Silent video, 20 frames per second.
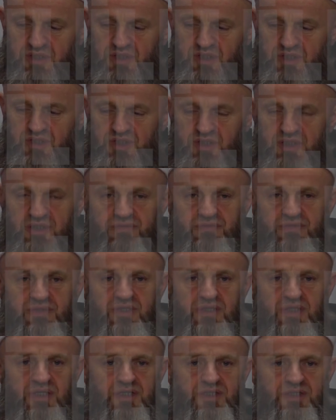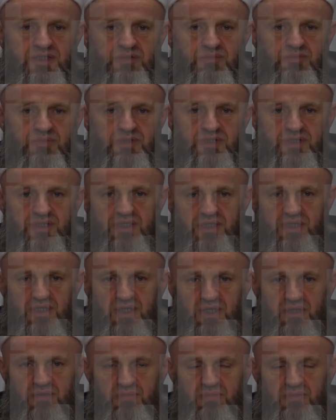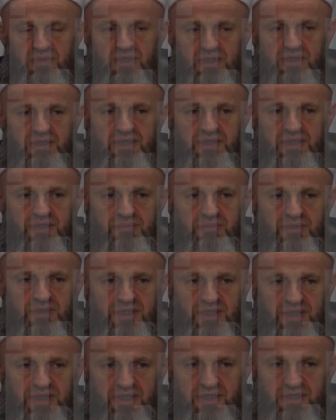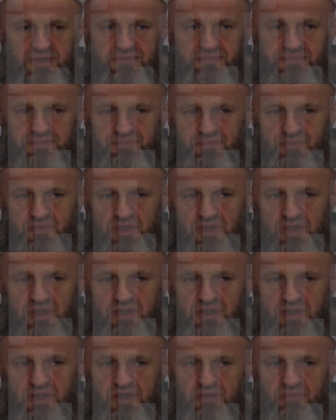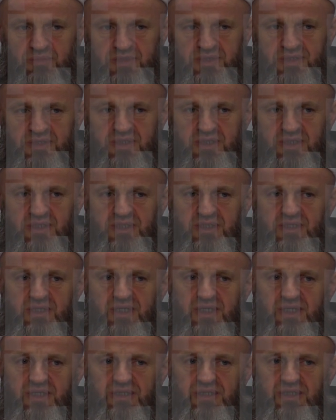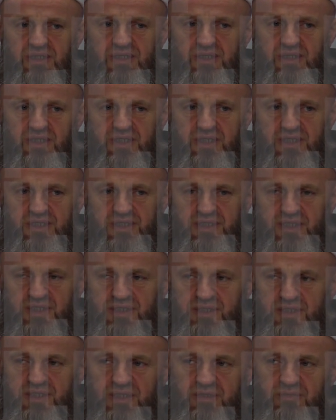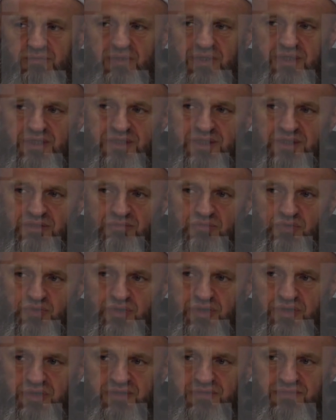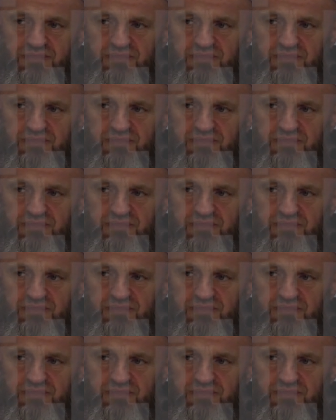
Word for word: Geçen hafta dersimizde ehemmiyetine binaen namazdaki tadili erkandan bahsetmiştik.